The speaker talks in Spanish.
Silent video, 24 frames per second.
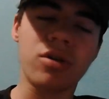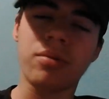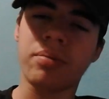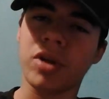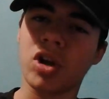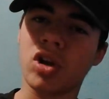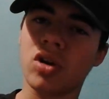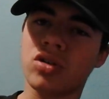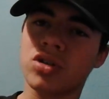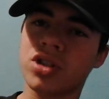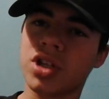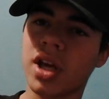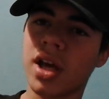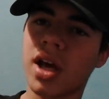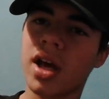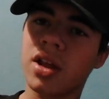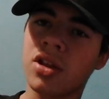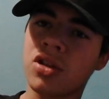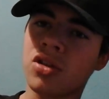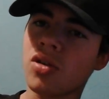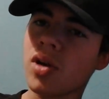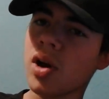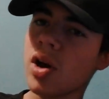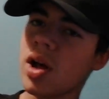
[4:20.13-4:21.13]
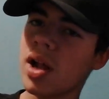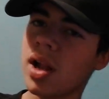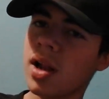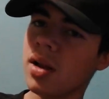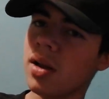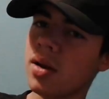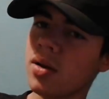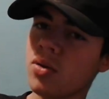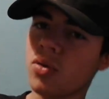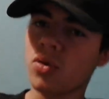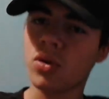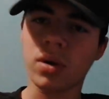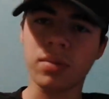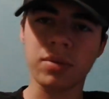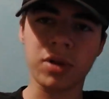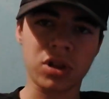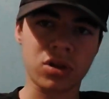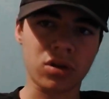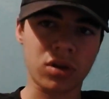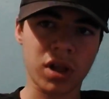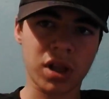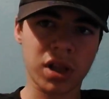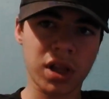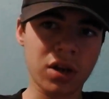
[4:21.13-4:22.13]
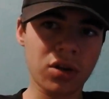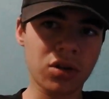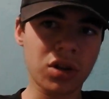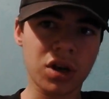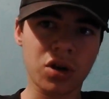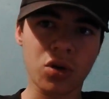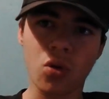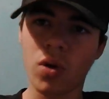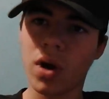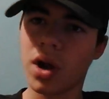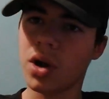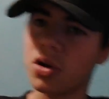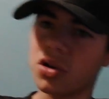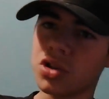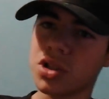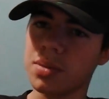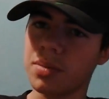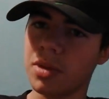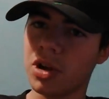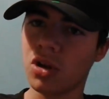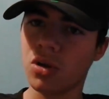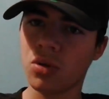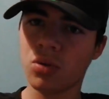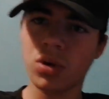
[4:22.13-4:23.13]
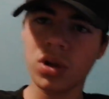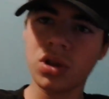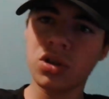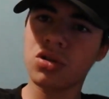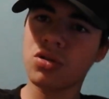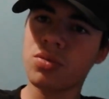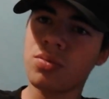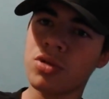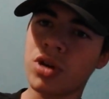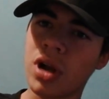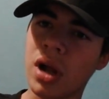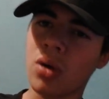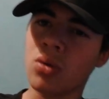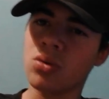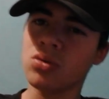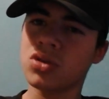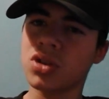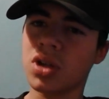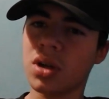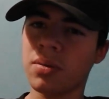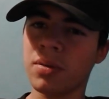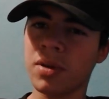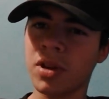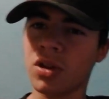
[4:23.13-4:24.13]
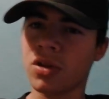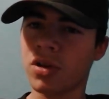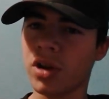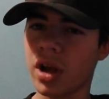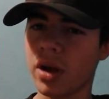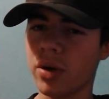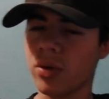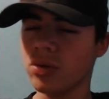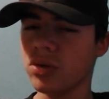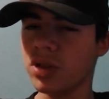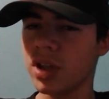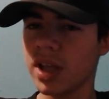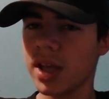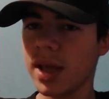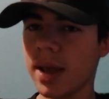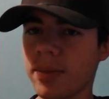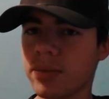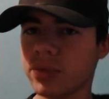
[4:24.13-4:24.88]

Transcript: pero o sea, yo al cuervito le digo de jugar o si me lo encuentro por algún servidor algún día,